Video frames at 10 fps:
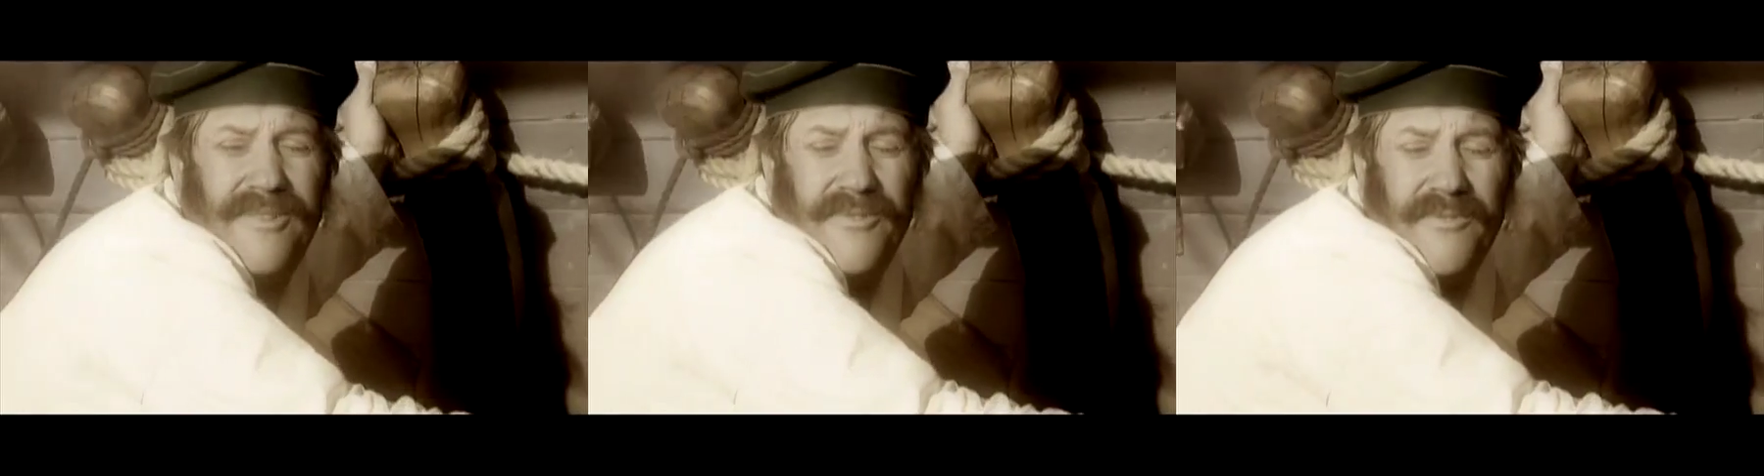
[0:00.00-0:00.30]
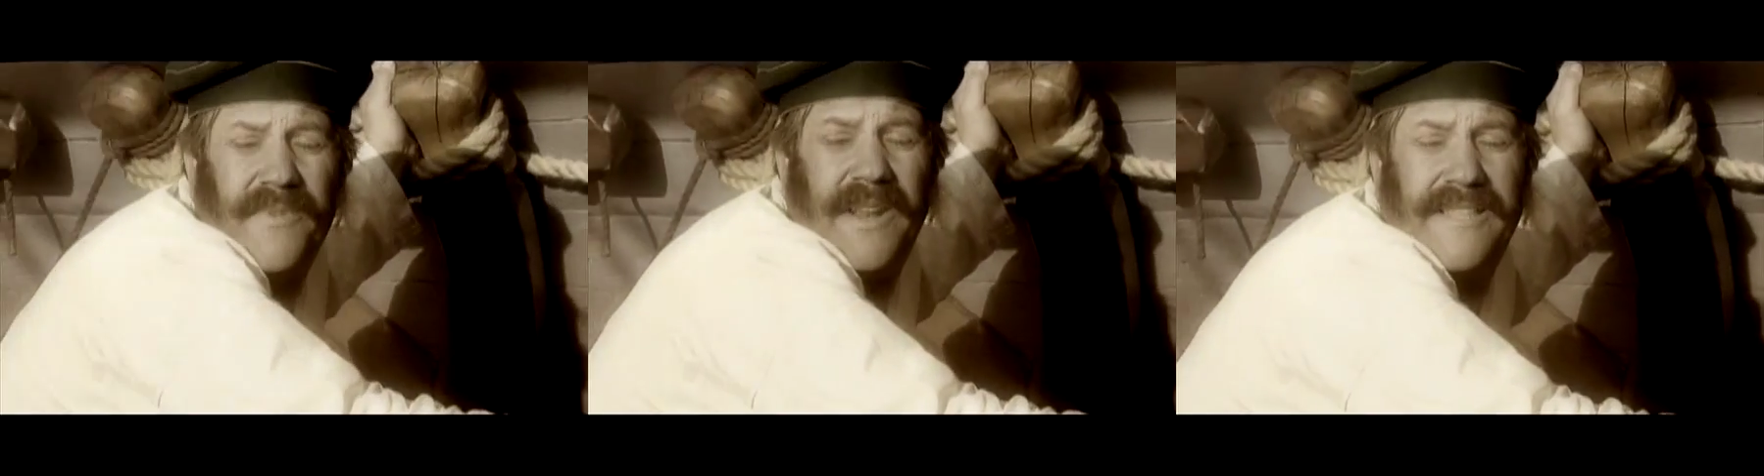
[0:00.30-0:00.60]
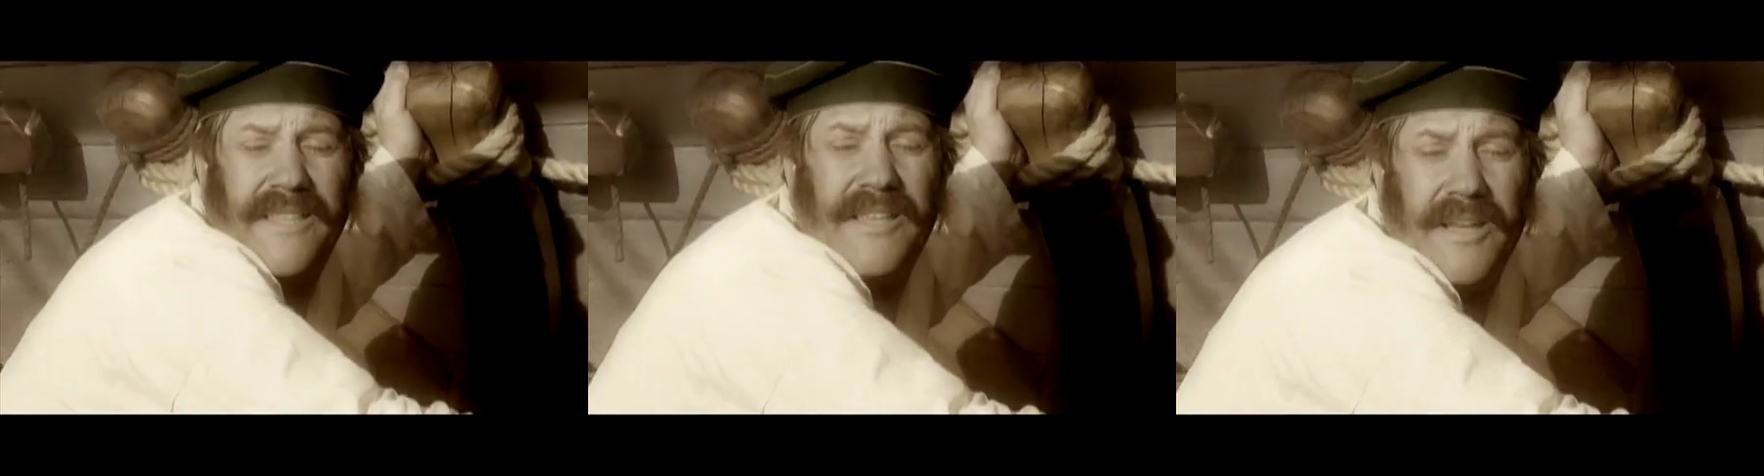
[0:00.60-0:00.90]
Оно
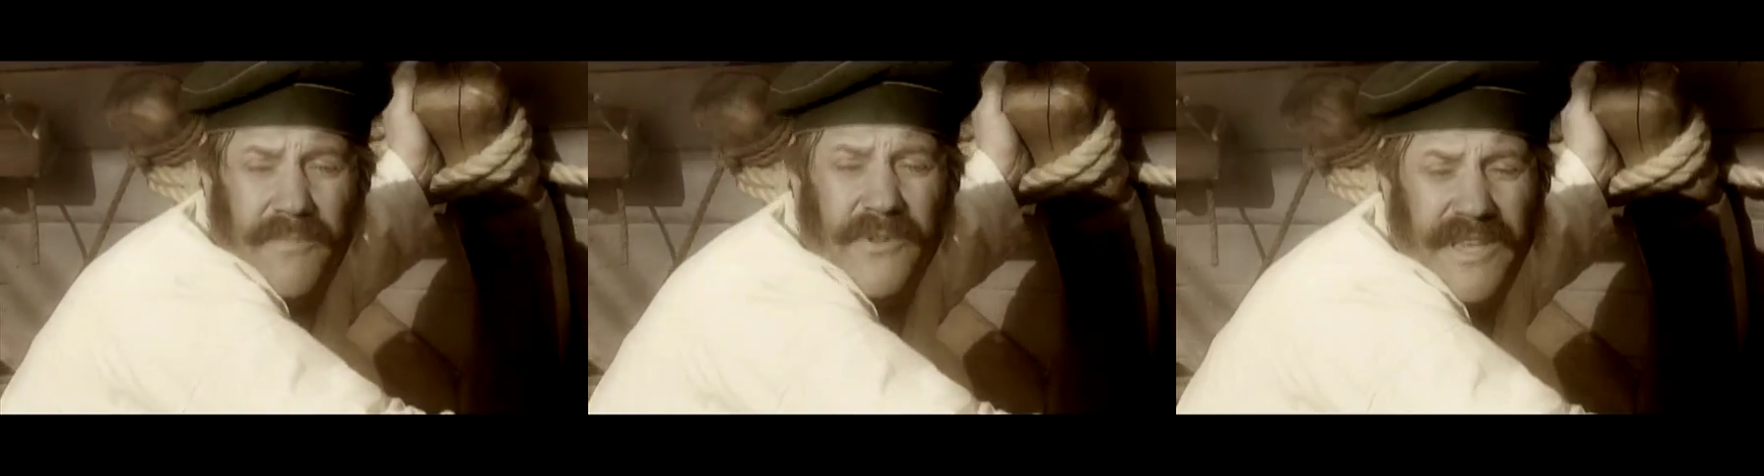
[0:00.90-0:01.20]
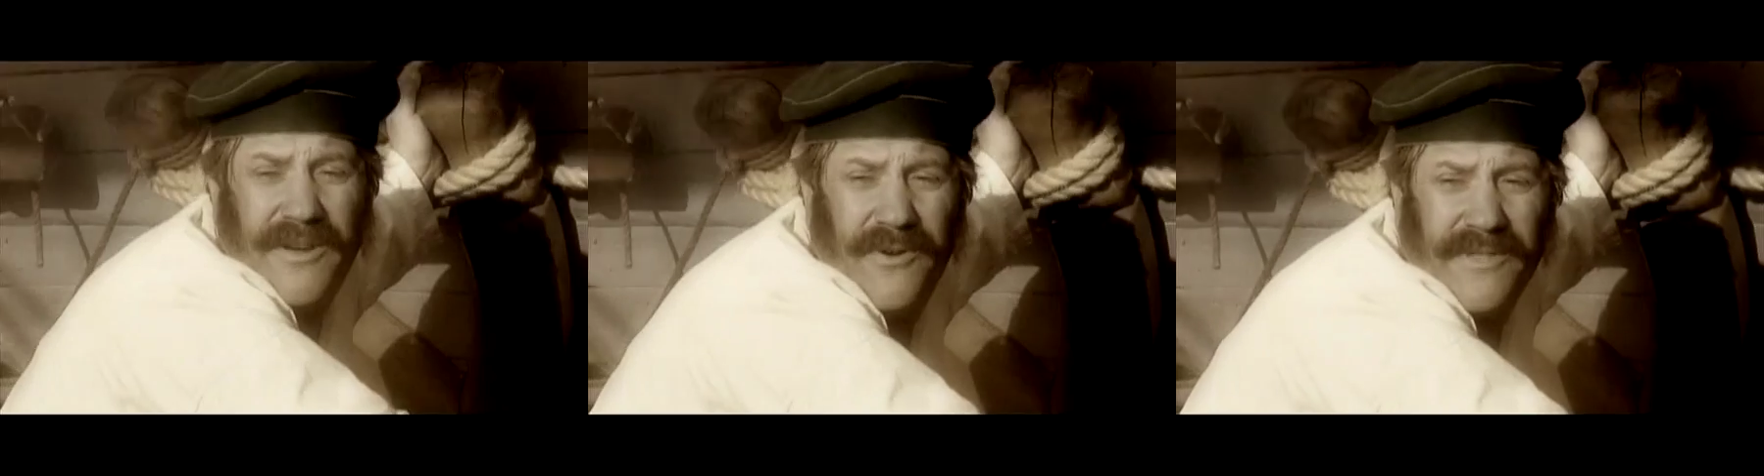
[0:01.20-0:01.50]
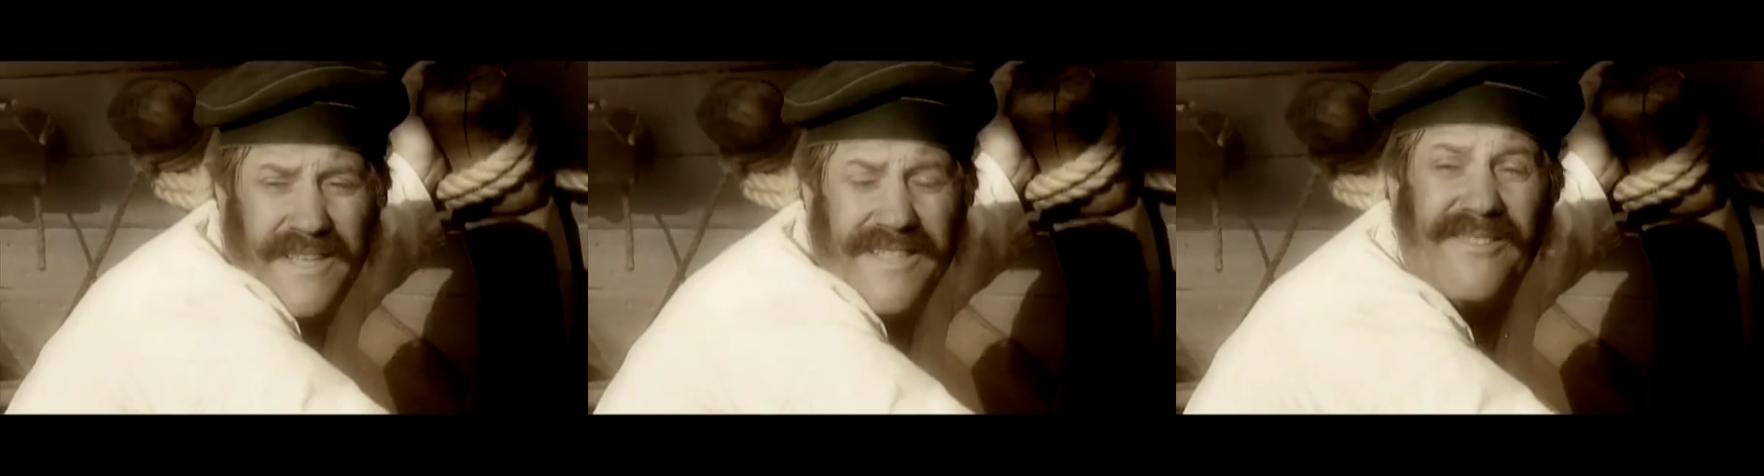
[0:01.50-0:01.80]
умирать-то никому не
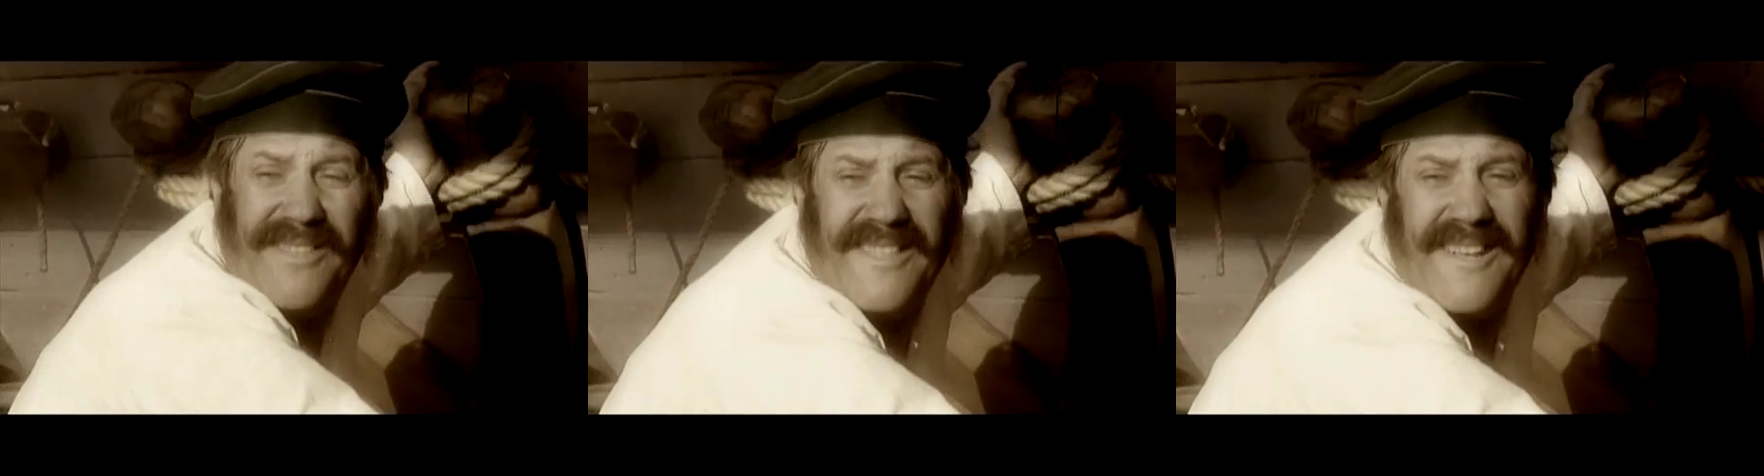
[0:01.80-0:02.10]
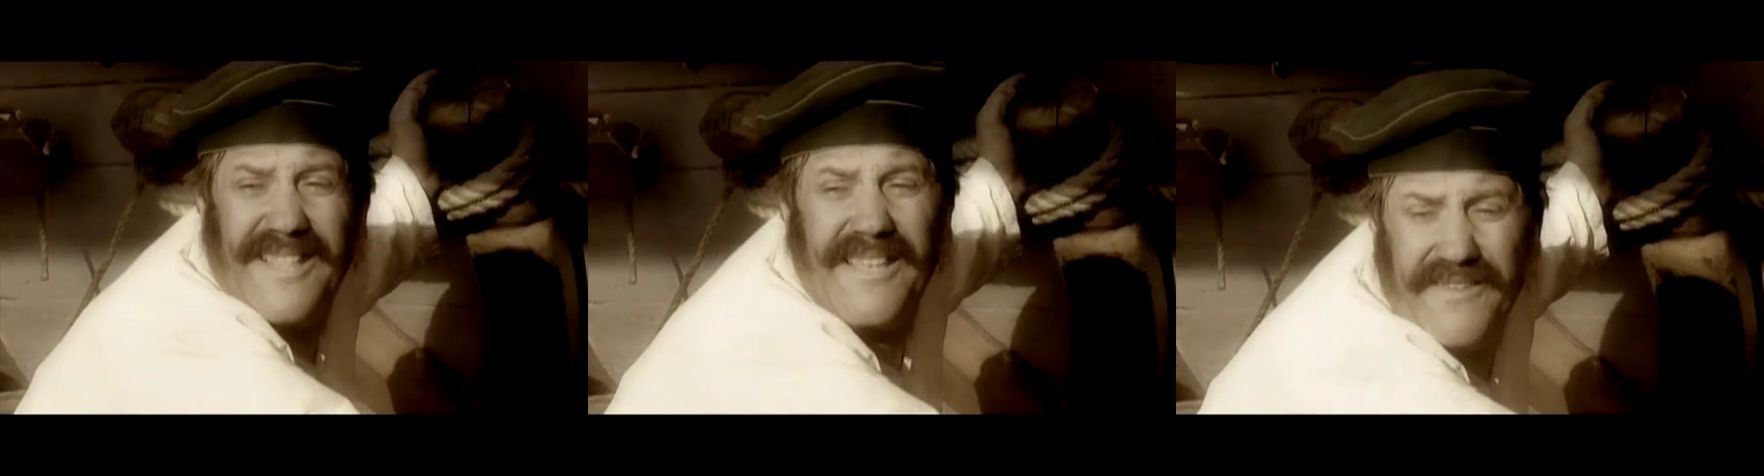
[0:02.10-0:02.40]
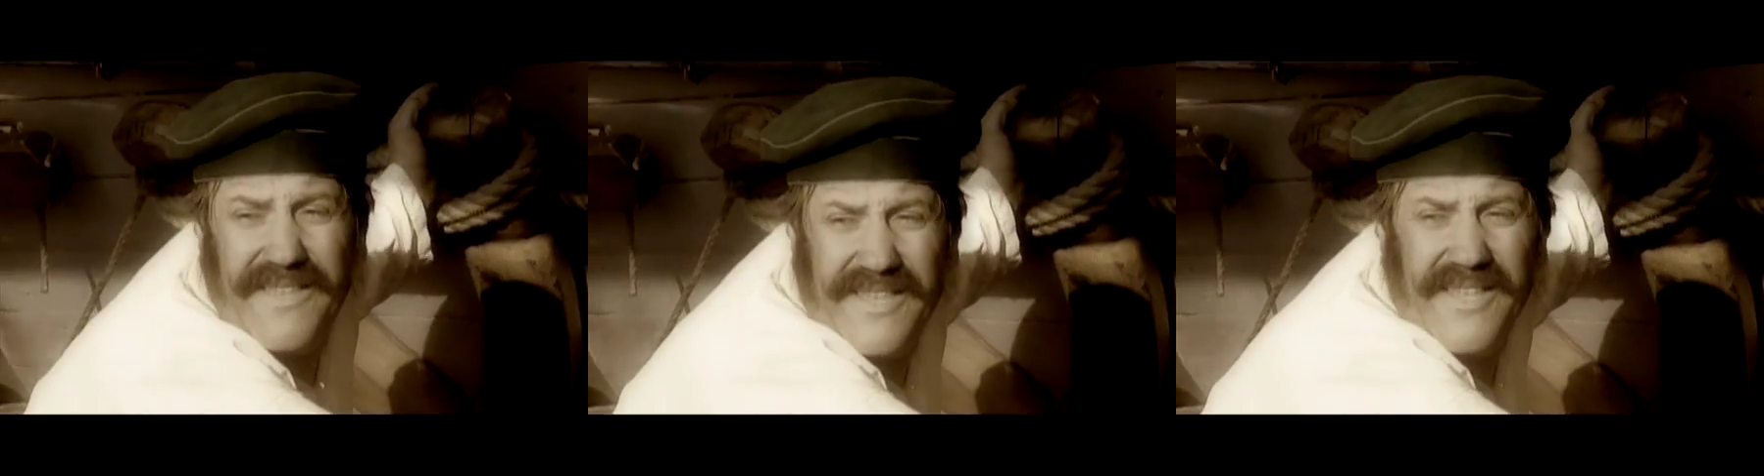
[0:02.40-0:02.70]
охота, но ты
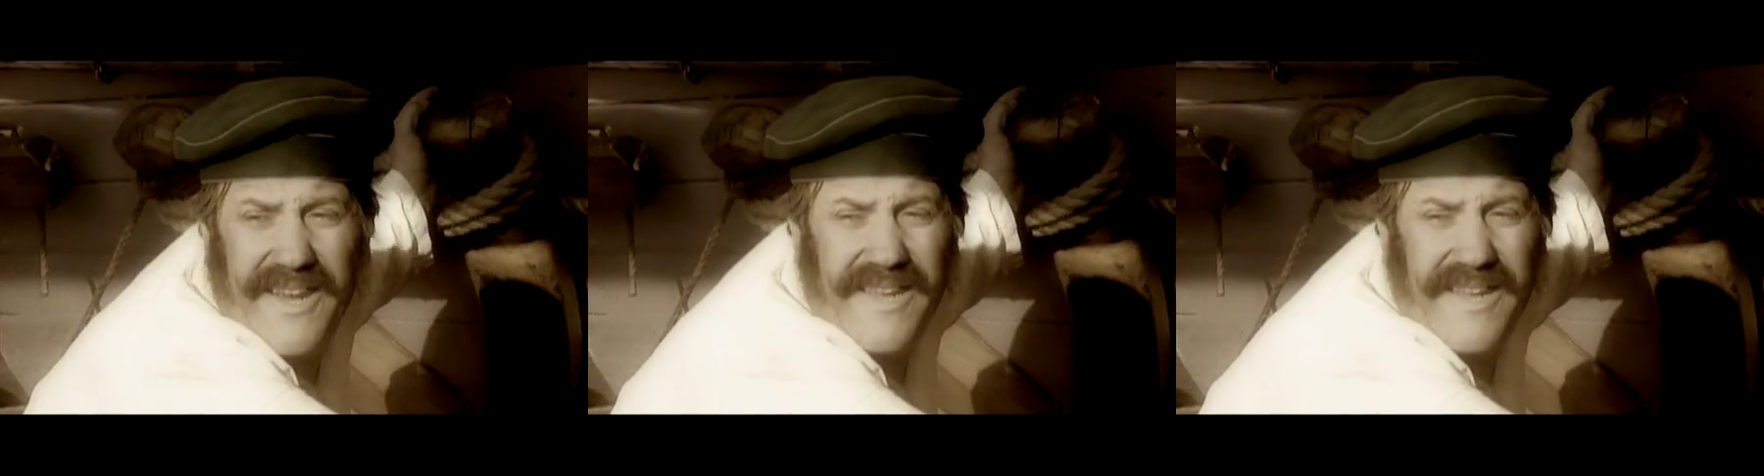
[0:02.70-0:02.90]
головы не